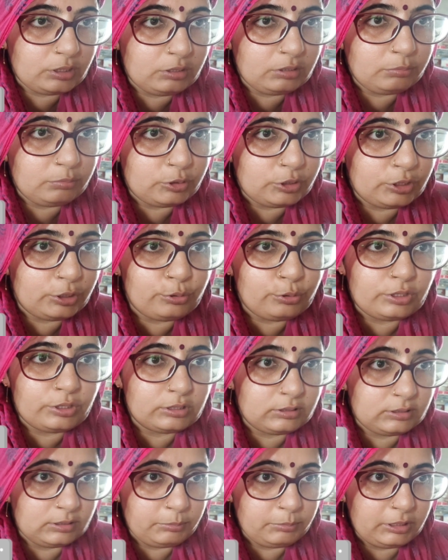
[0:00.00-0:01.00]
मोटी कोई रस्सी
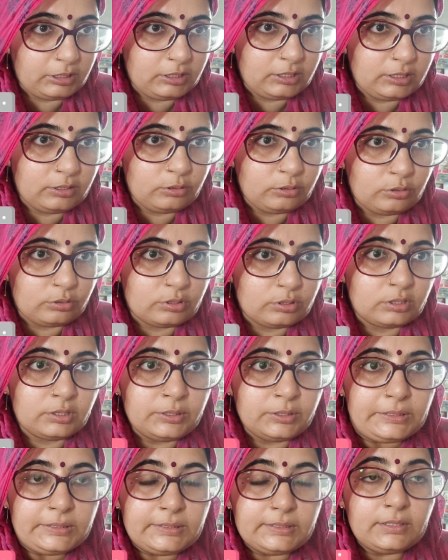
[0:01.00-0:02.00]
मिली और
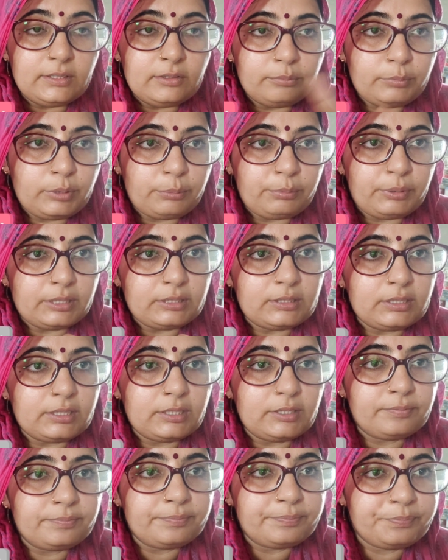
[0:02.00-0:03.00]
वह बांध दी
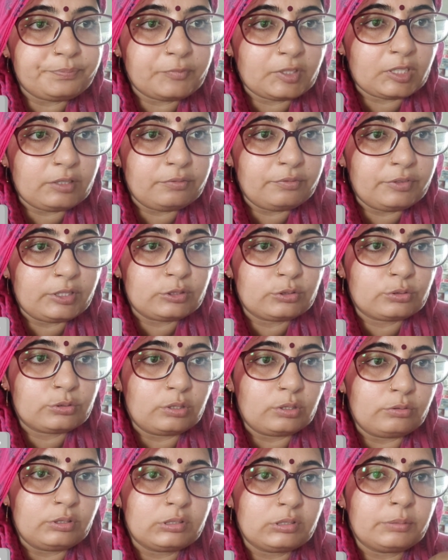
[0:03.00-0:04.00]
फिर
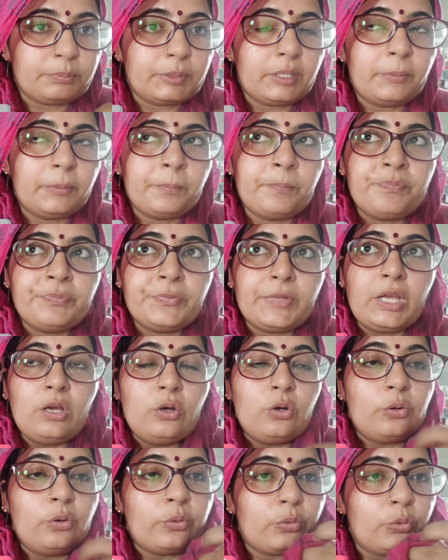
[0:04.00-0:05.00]
सुखाऊंगा कपड़ा
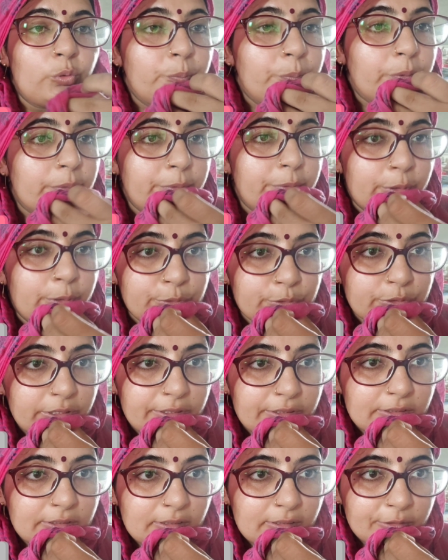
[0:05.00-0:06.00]
और ऊपर भी कौन सुखा
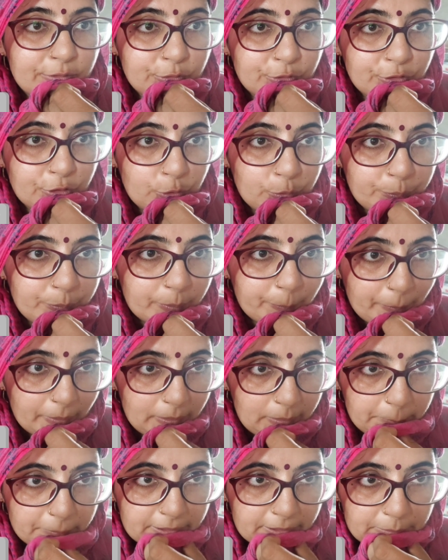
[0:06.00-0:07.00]
सका क्योंकि ऊपर पहले मैं
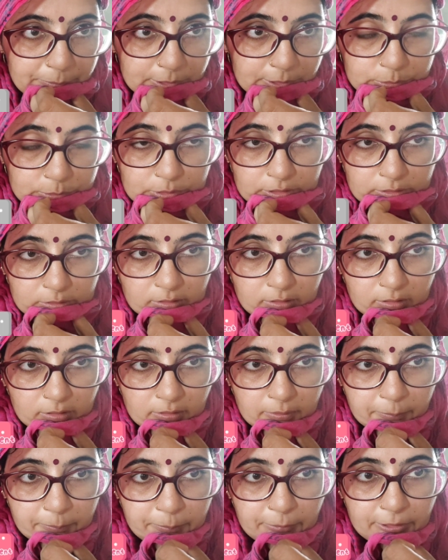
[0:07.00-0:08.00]
कपड़ा सुखाता
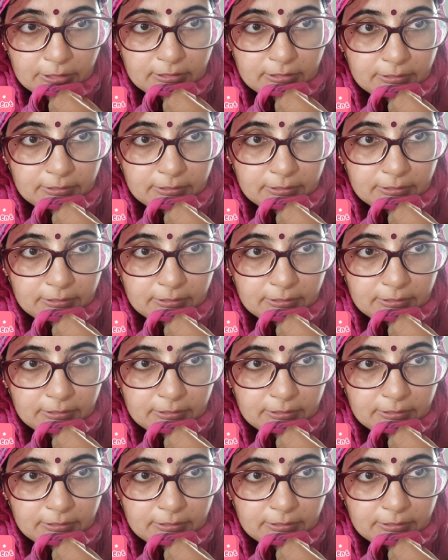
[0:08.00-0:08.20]
नहीं तो